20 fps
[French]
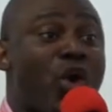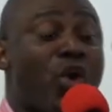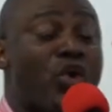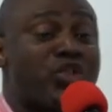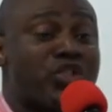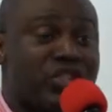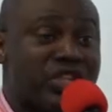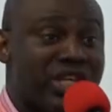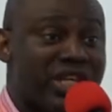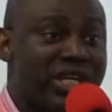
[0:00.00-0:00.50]

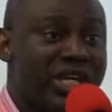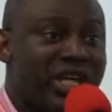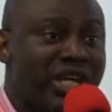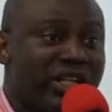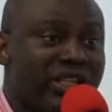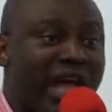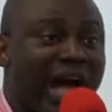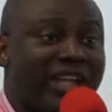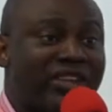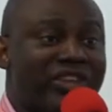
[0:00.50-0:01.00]
aussi
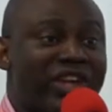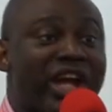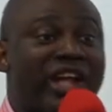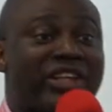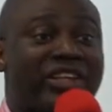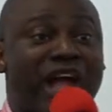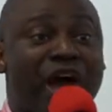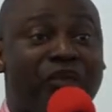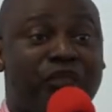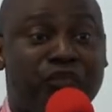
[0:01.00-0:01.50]
de
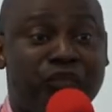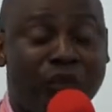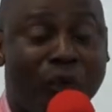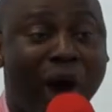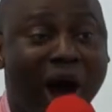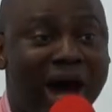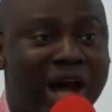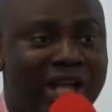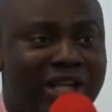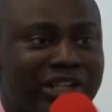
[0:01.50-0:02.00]
ta
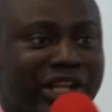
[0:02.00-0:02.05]
foi.